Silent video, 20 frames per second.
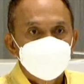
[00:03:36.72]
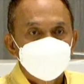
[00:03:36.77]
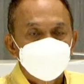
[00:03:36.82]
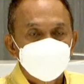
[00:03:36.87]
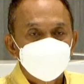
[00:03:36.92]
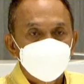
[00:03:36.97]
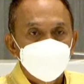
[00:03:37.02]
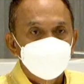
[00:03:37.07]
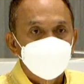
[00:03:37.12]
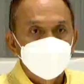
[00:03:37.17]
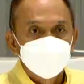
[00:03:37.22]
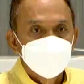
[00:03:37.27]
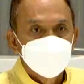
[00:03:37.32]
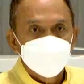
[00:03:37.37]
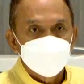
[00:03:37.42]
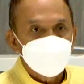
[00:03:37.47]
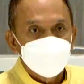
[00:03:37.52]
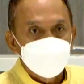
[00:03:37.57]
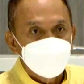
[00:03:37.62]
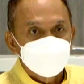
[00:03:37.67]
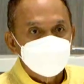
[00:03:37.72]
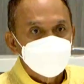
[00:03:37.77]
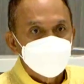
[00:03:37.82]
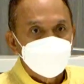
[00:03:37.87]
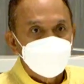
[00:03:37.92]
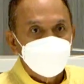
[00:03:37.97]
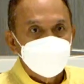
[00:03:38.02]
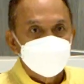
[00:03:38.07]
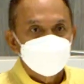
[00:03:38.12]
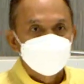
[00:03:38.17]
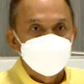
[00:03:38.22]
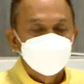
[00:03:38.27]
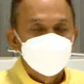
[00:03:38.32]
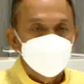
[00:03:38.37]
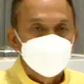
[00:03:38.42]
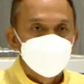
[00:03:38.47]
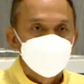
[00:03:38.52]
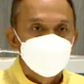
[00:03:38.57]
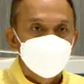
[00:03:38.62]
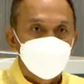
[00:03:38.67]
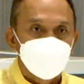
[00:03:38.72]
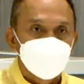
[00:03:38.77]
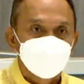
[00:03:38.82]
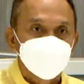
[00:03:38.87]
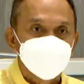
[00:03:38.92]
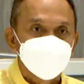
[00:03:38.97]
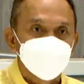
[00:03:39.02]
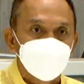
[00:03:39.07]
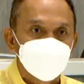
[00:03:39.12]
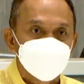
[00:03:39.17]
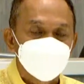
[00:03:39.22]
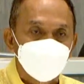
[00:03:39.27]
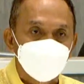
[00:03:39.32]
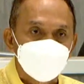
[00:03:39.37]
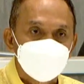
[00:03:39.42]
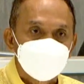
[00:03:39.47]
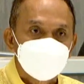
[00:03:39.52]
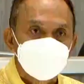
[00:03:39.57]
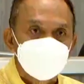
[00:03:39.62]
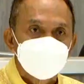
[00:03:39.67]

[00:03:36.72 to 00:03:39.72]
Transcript: ผมบอกผมเลือกข้างไม่ได้ผมต้องอยู่ข้างประชาชน